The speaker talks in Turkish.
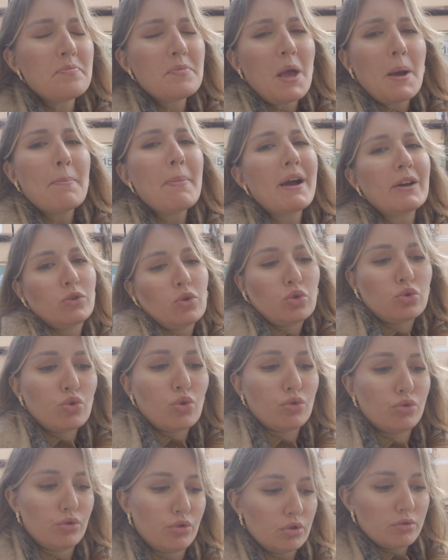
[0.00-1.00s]
ya ben
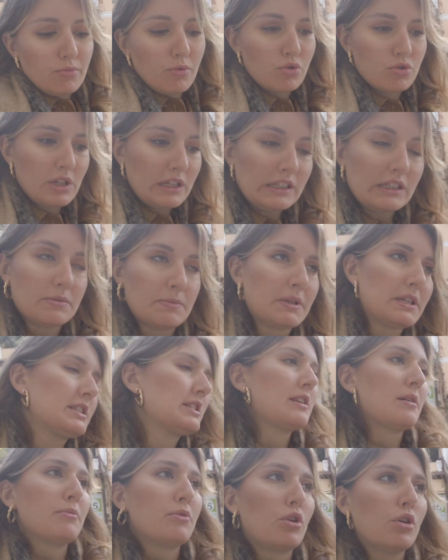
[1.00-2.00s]
kötü oluyorum o yüzden girmek
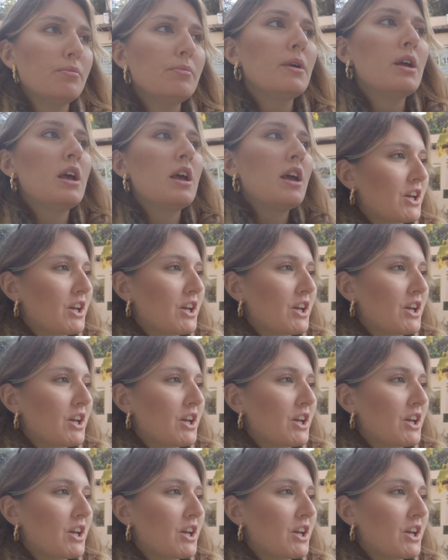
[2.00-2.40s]
istemiyorum.